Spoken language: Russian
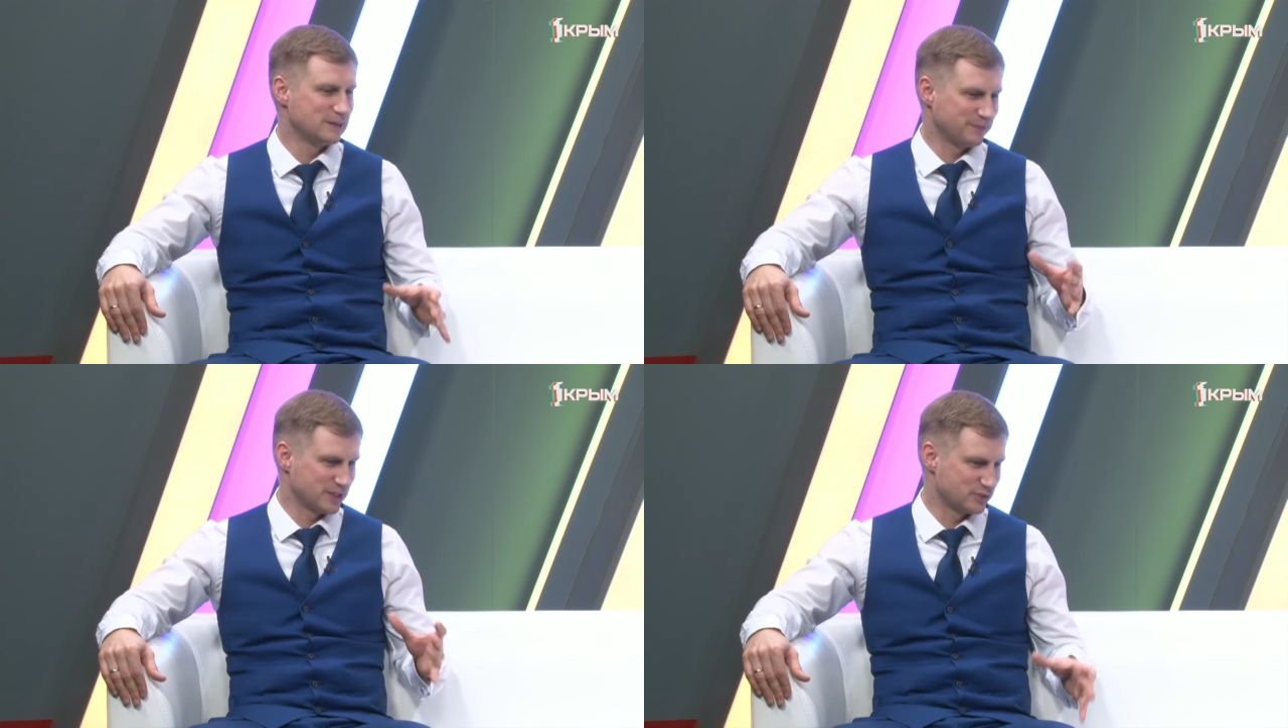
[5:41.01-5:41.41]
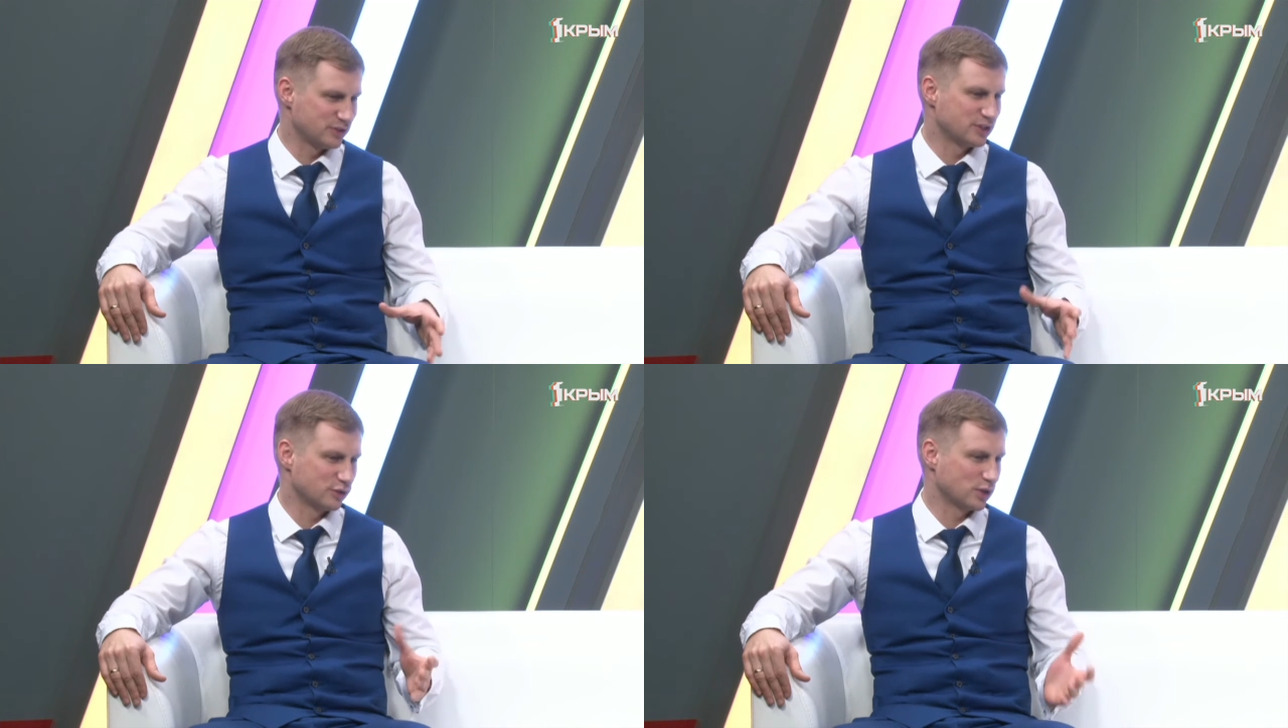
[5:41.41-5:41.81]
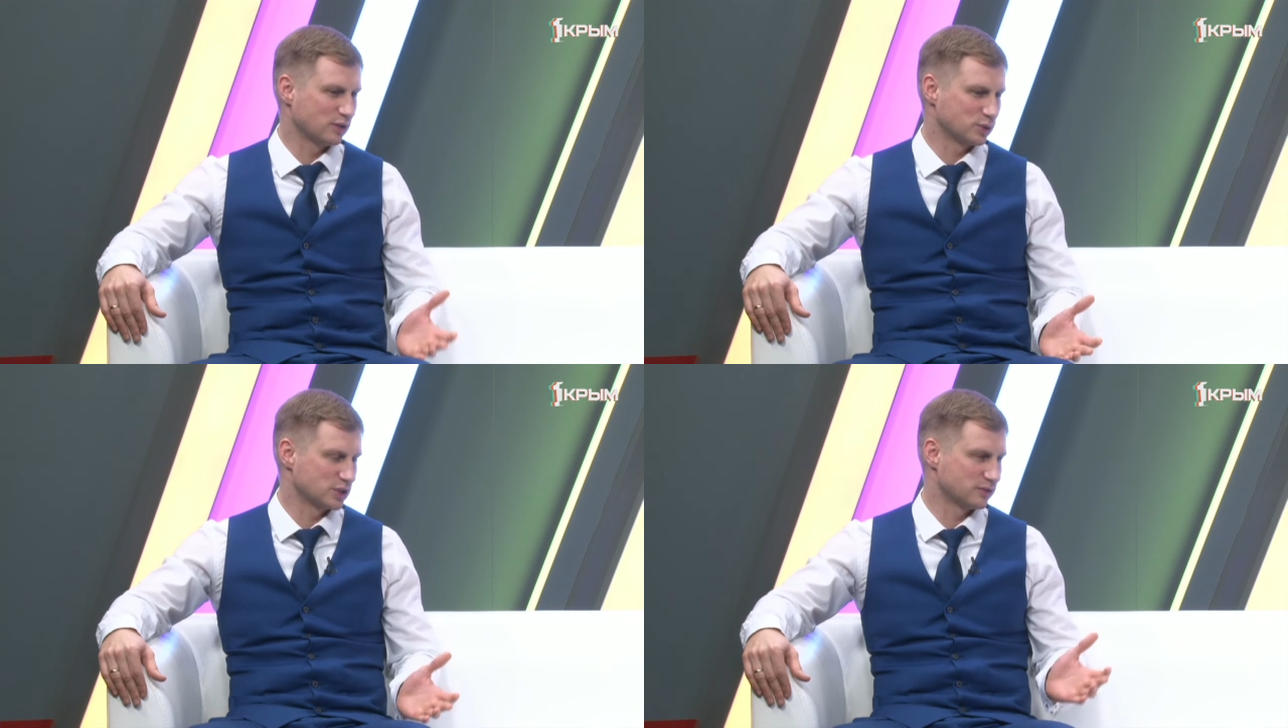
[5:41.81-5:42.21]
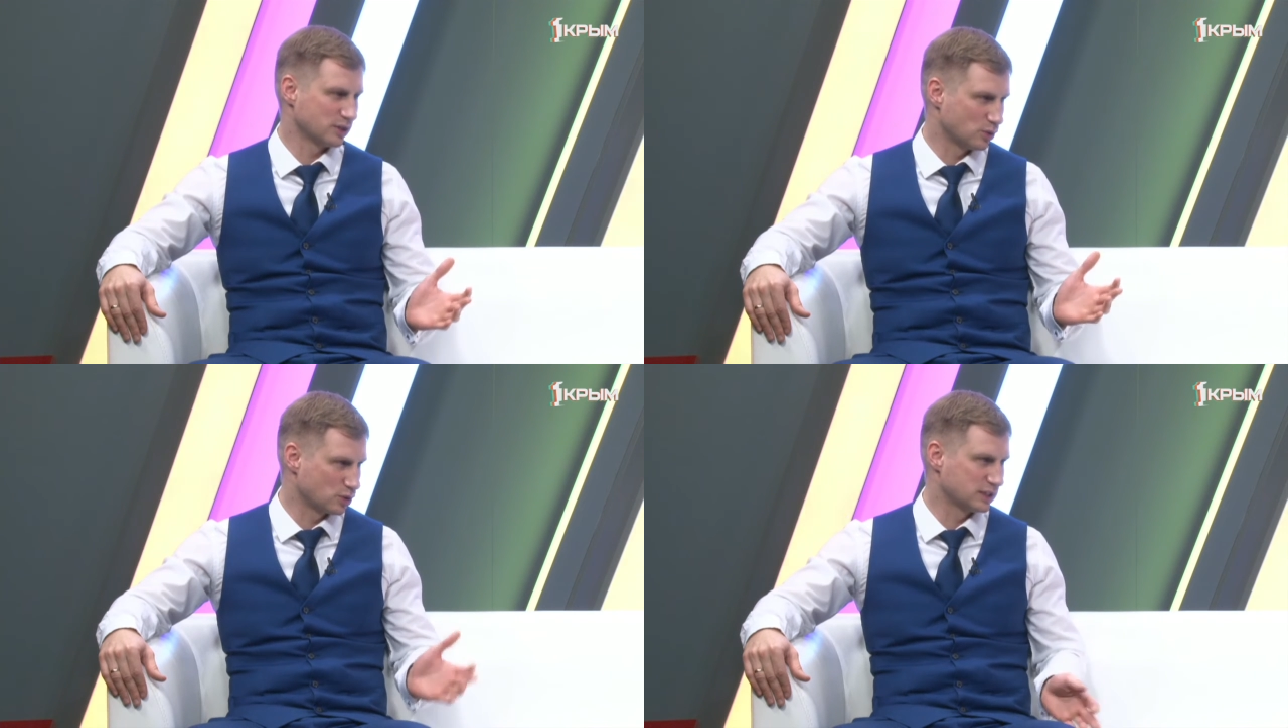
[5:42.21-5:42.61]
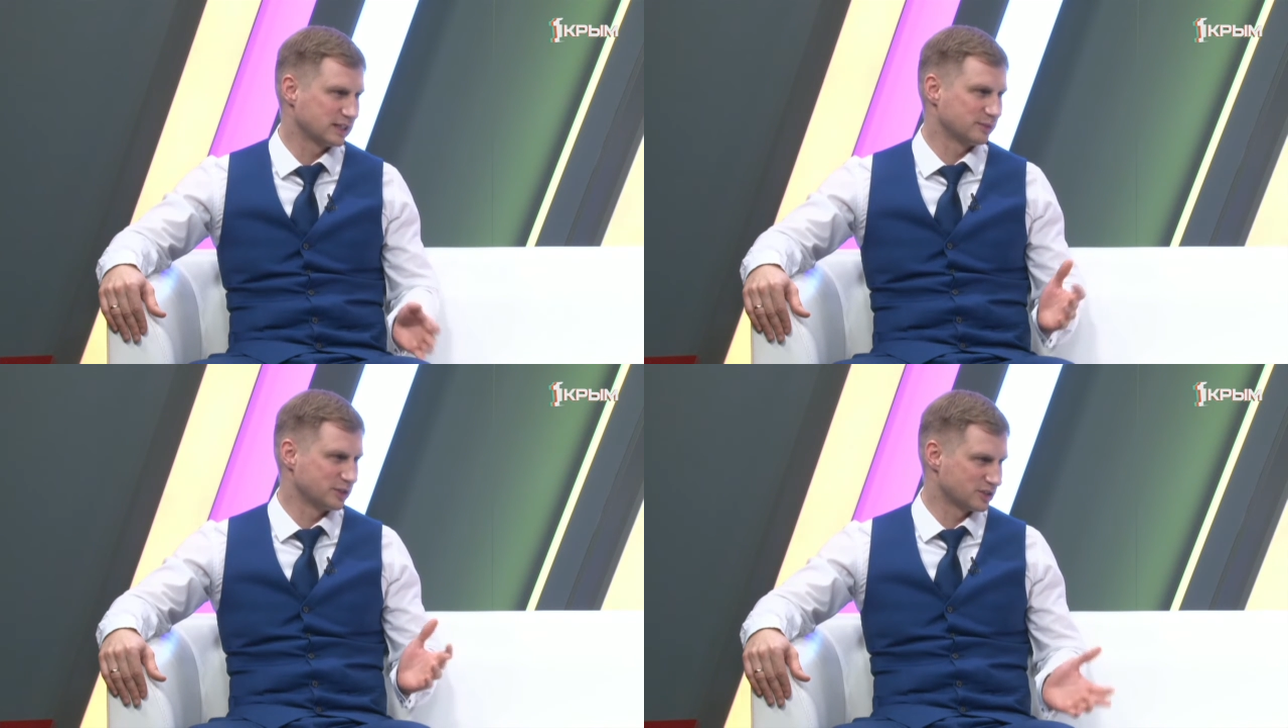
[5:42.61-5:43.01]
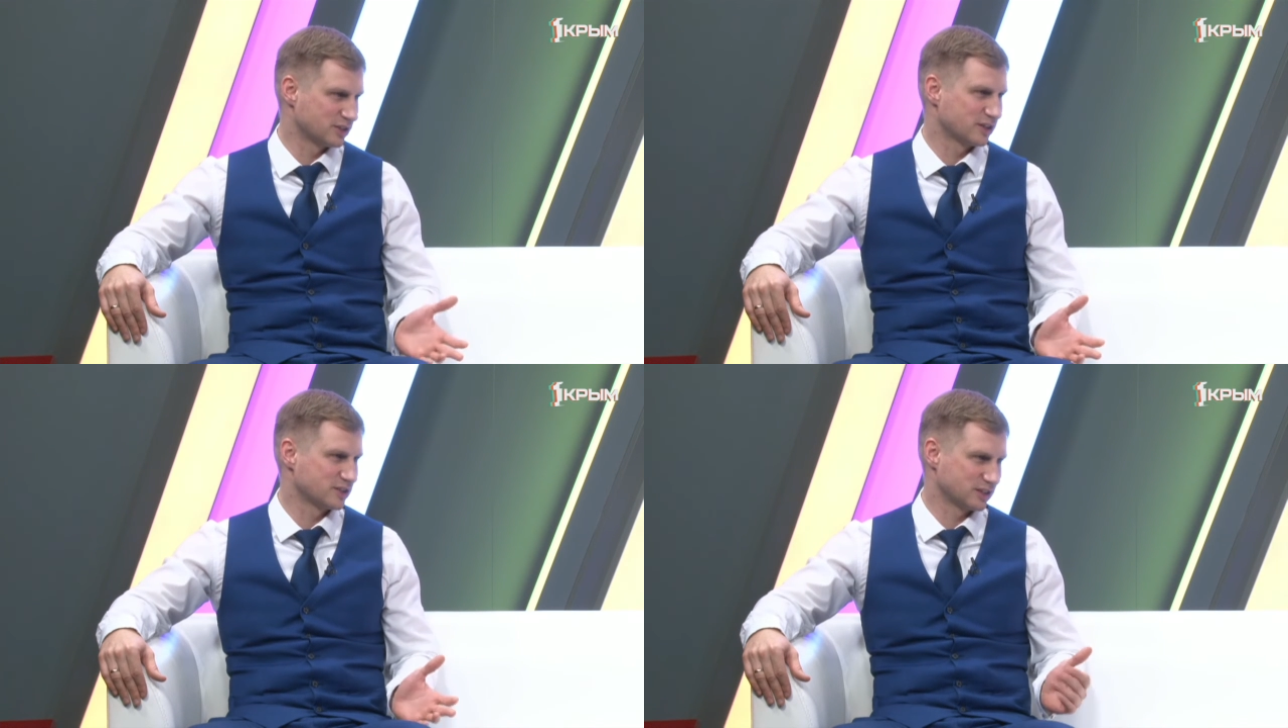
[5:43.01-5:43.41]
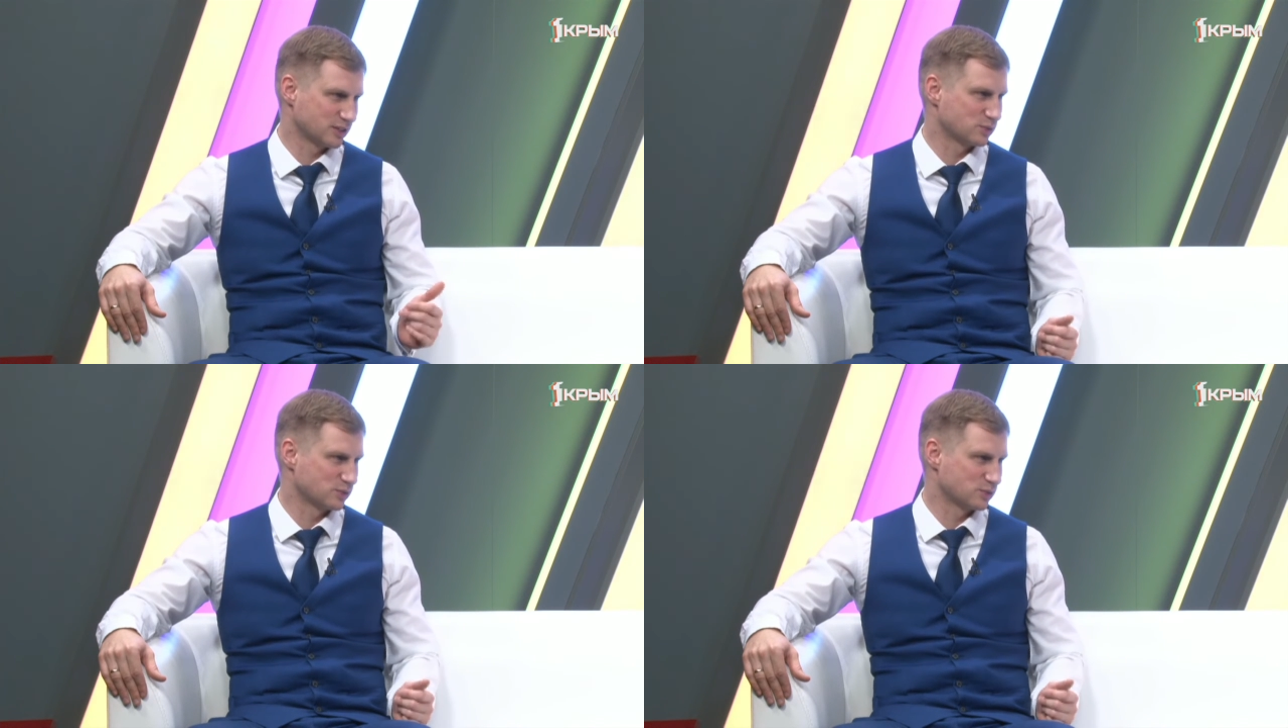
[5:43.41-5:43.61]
действительно руководство города и администрации нас